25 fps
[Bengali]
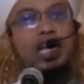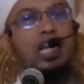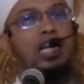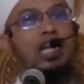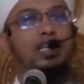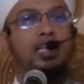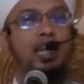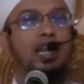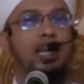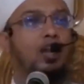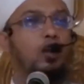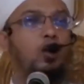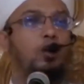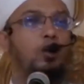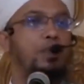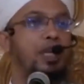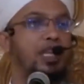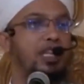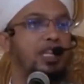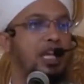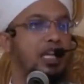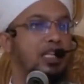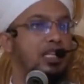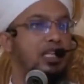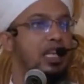চাইলে তারা
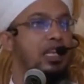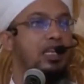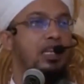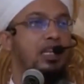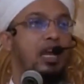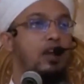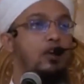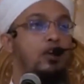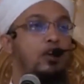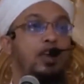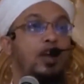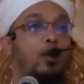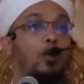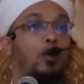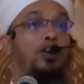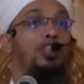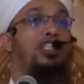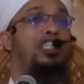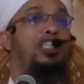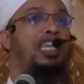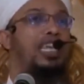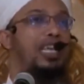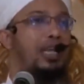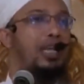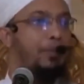ঘুমিয়ে থাকতেন কারণ এটা
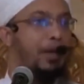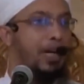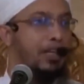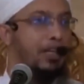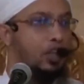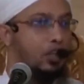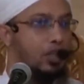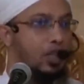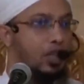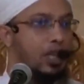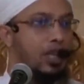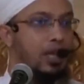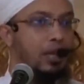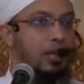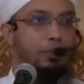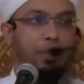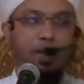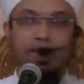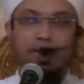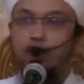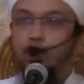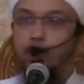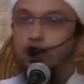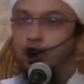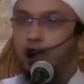ঐচ্ছিক ইবাদত
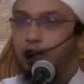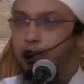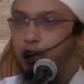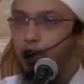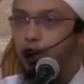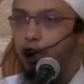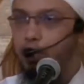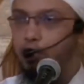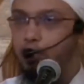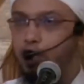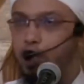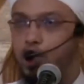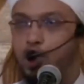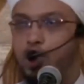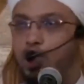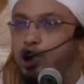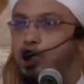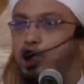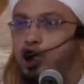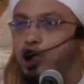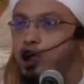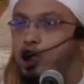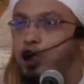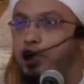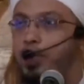বাধ্যতামূলক না
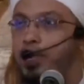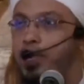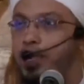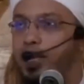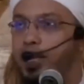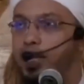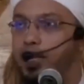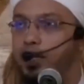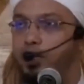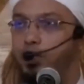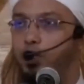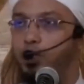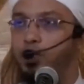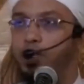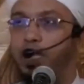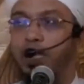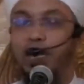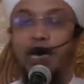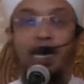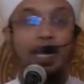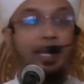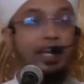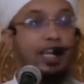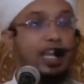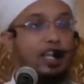সেজন্য সবাইকে ডেকে
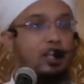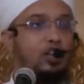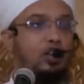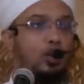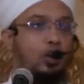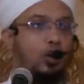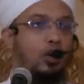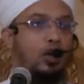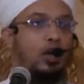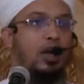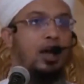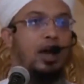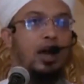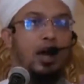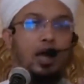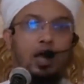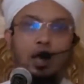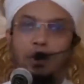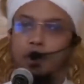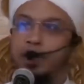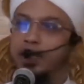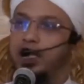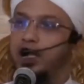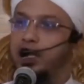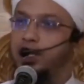তুলতেন না কিন্তু
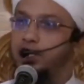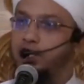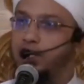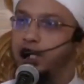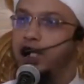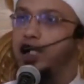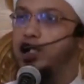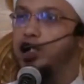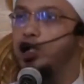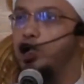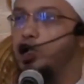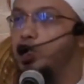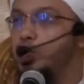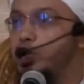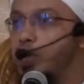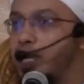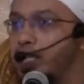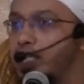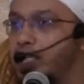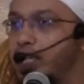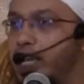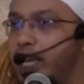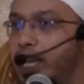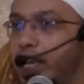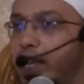রমাদানের শেষ শেষ দশক
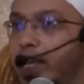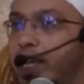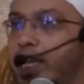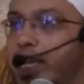আসলে